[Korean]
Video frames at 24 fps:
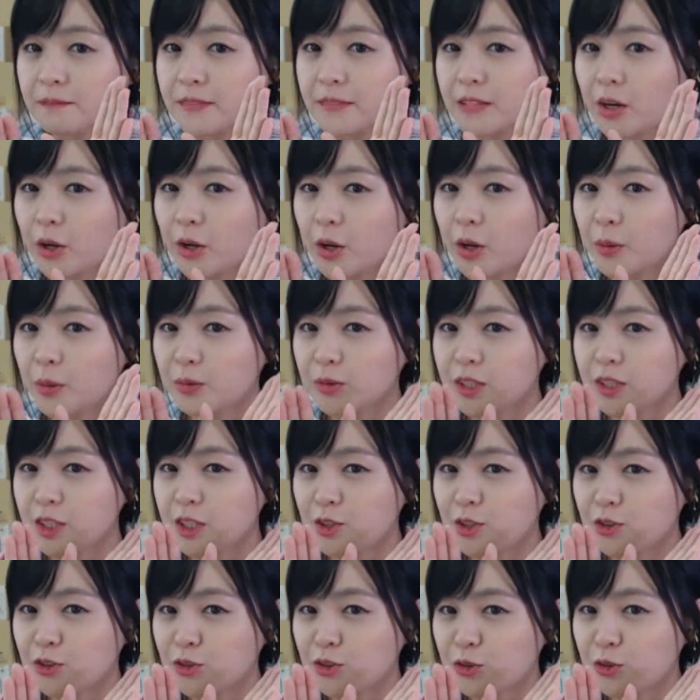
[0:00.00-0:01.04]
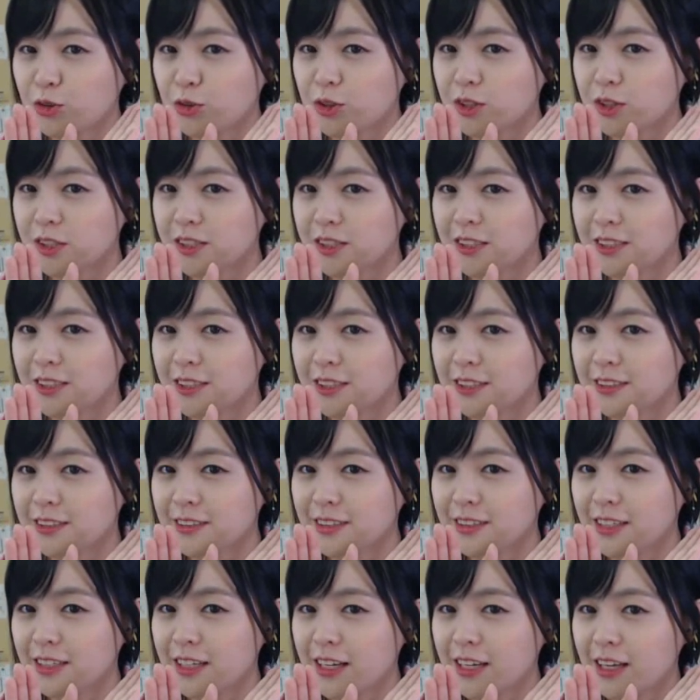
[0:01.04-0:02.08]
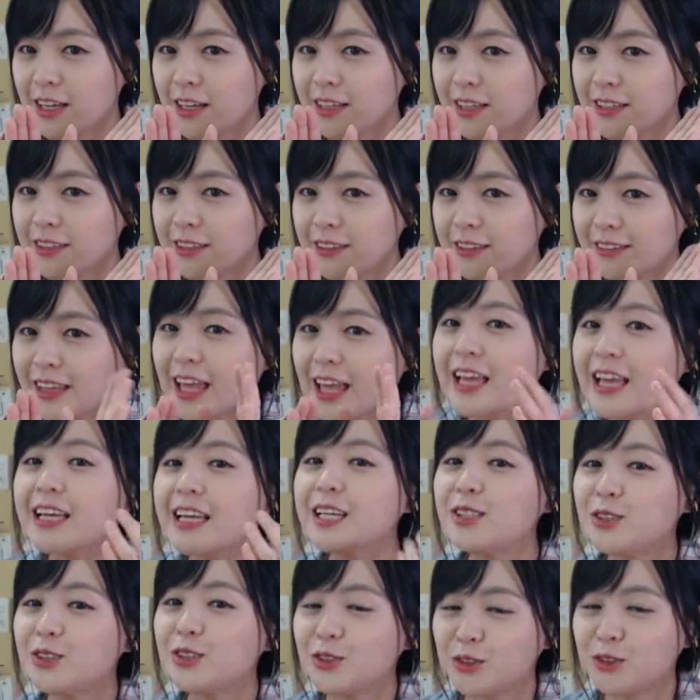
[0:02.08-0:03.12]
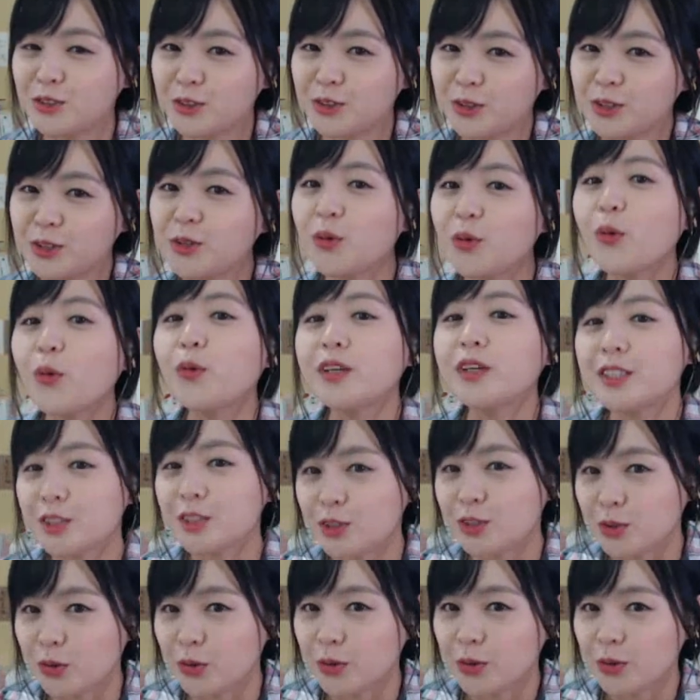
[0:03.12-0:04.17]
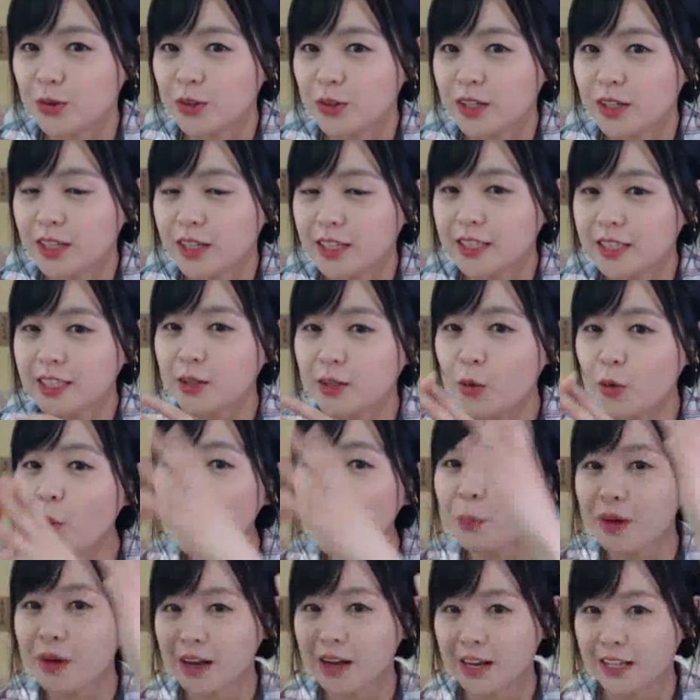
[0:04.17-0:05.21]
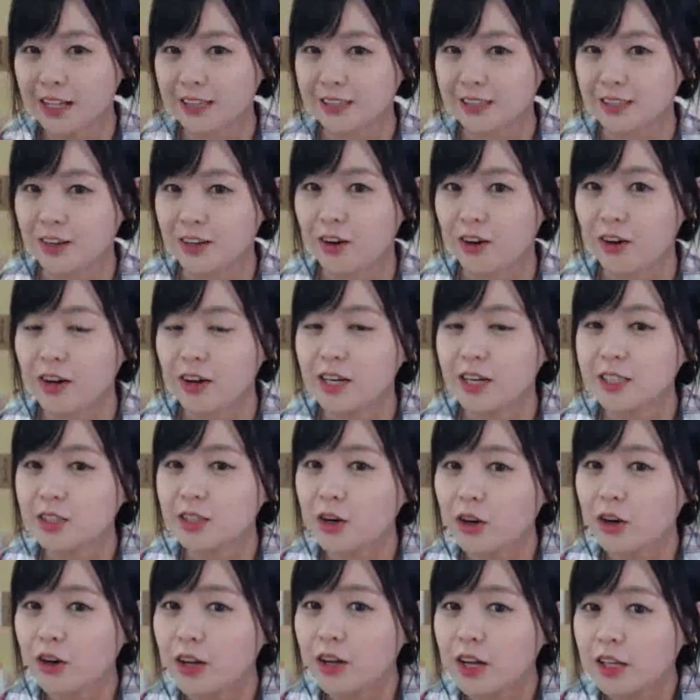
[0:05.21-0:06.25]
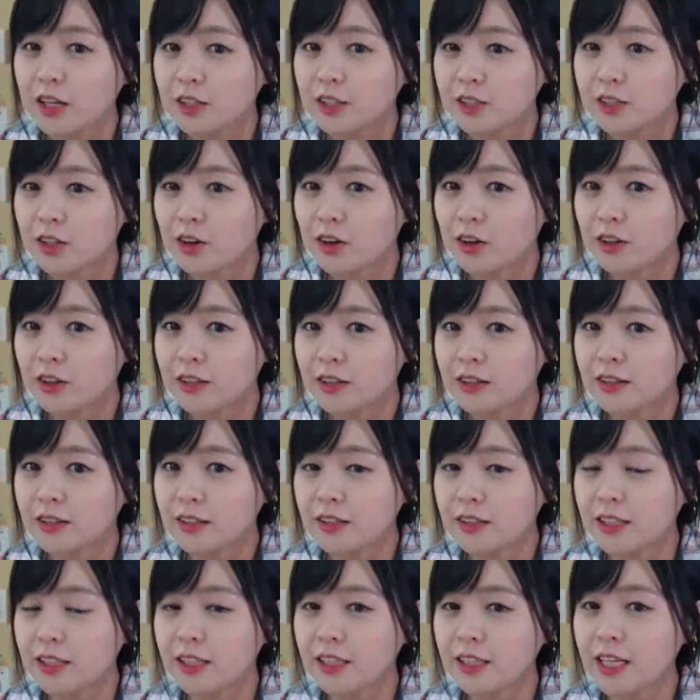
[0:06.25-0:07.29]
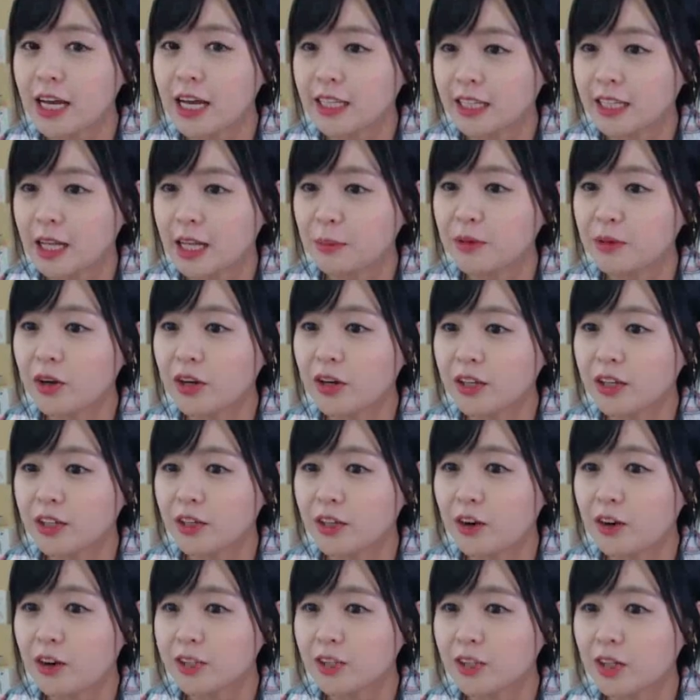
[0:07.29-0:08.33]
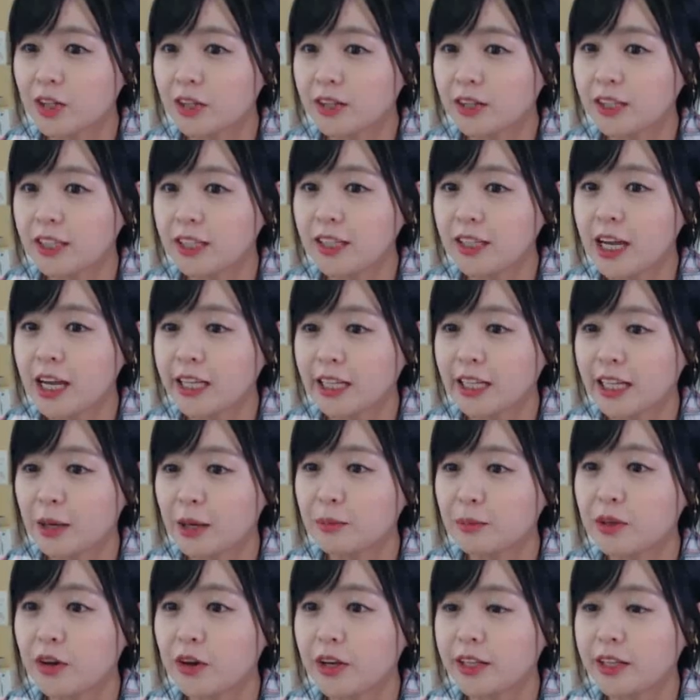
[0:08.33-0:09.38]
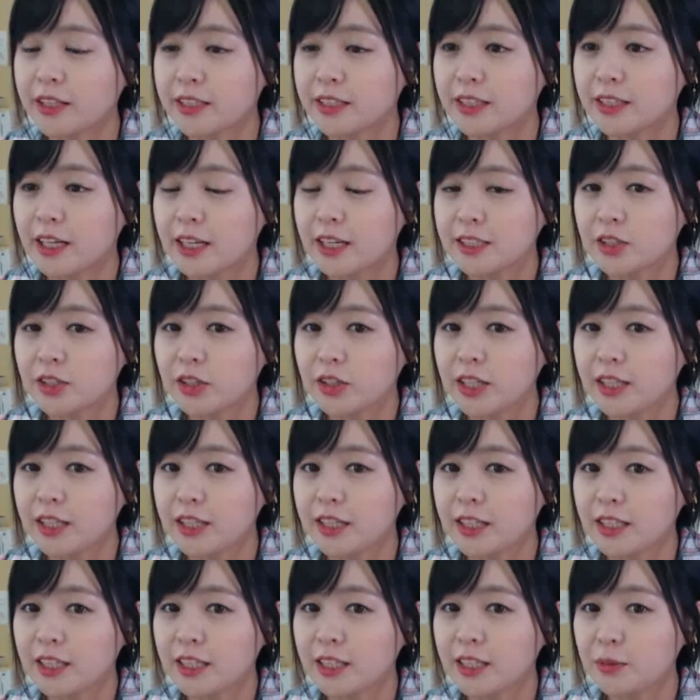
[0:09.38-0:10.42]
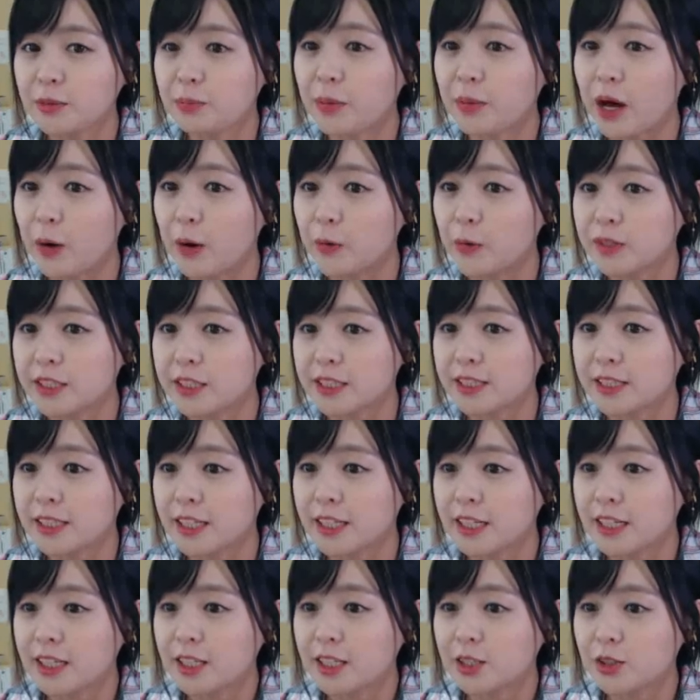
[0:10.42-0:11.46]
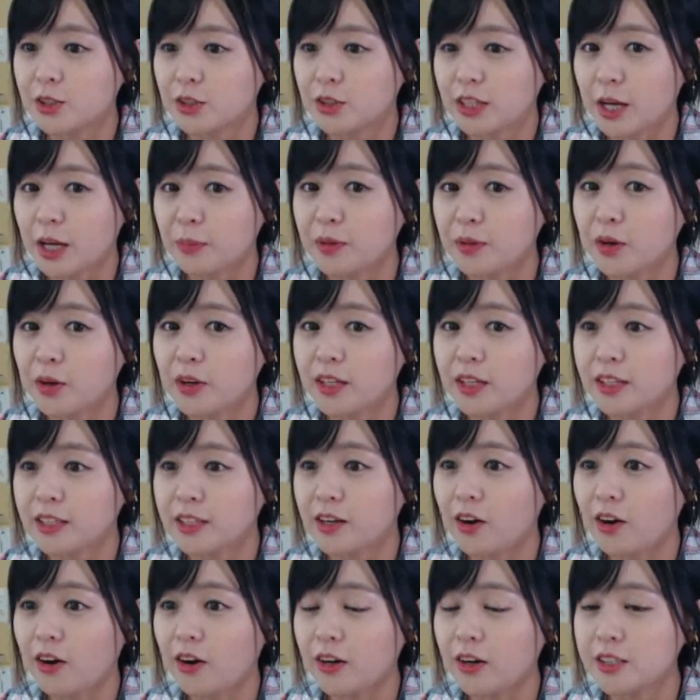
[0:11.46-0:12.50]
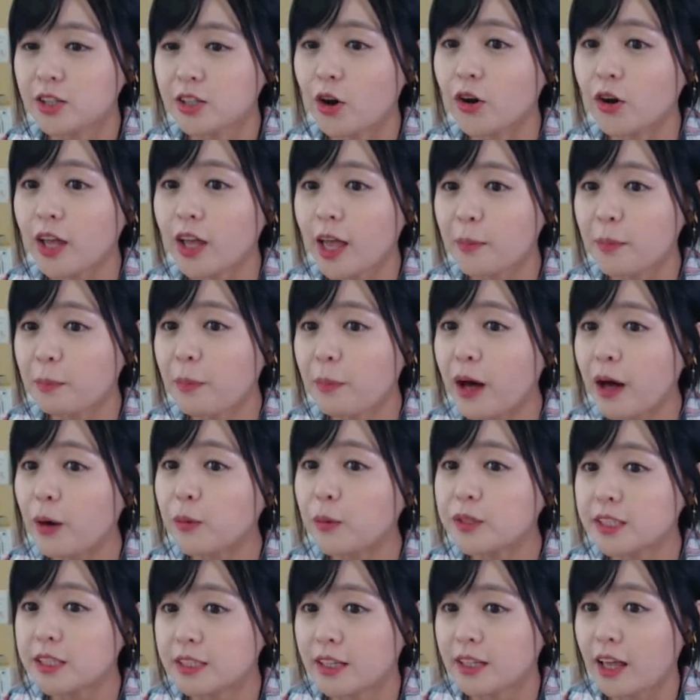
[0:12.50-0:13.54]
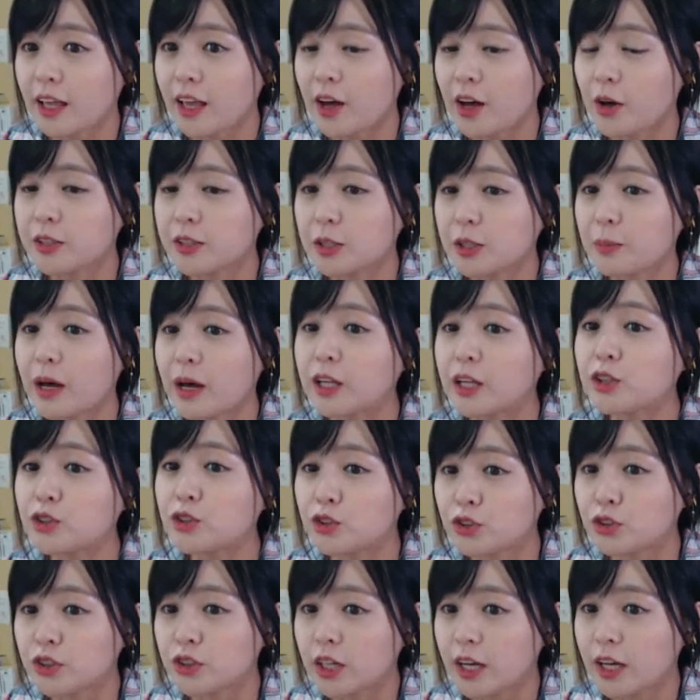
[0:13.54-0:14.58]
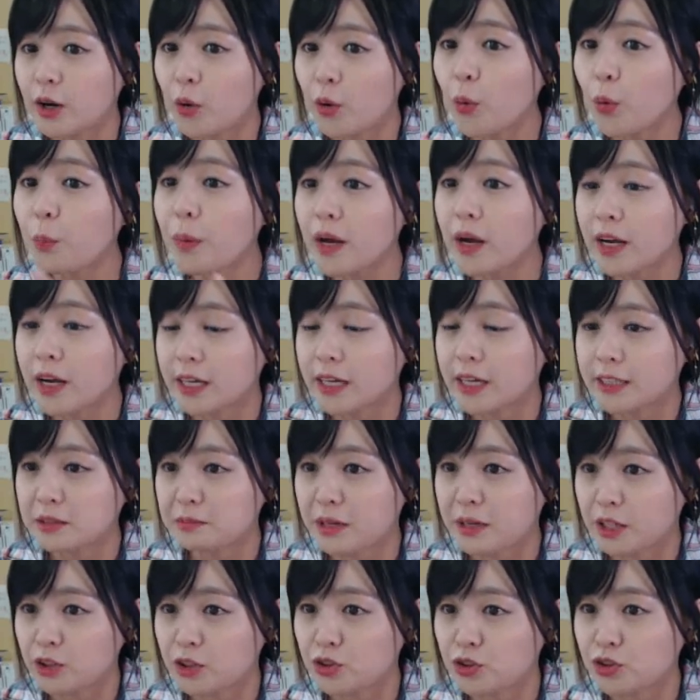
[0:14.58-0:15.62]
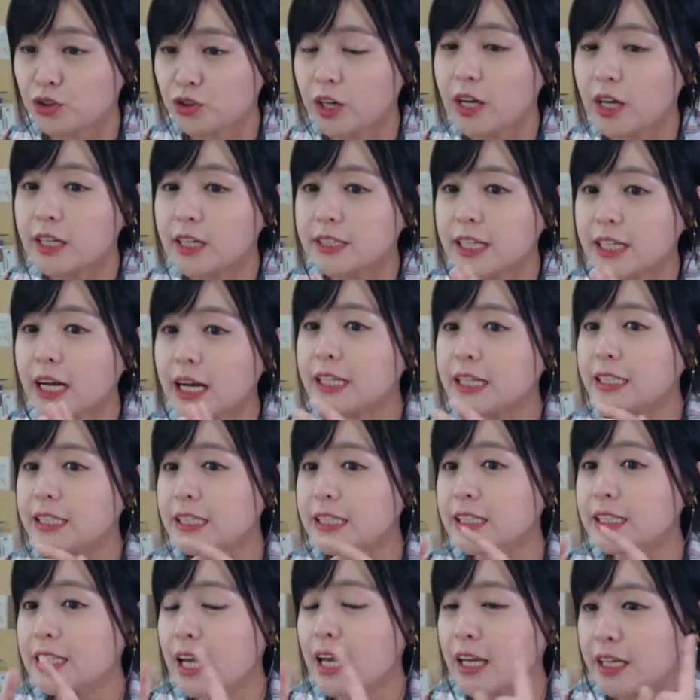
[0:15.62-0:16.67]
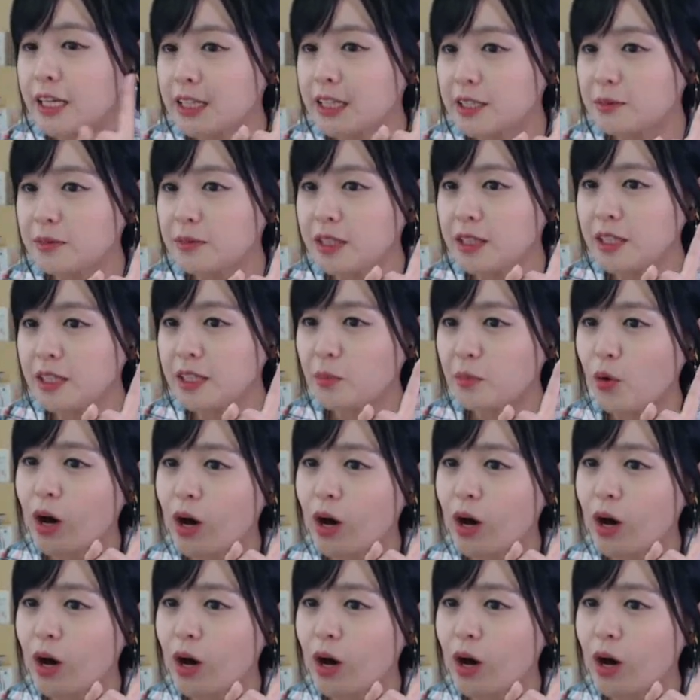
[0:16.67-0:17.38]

여러분 기준으로는 내 기준으로는 오른쪽 그 호빵 같은 거, 저, 저 티 안에 담겨 있는 거, 저 티 안에 담겨 있는, 저 이티 바우즈저 담겨 있는 거, 저게 바우즈인데요저 만두, 호빵 같은 만두. 자기 식당 이름이 뭐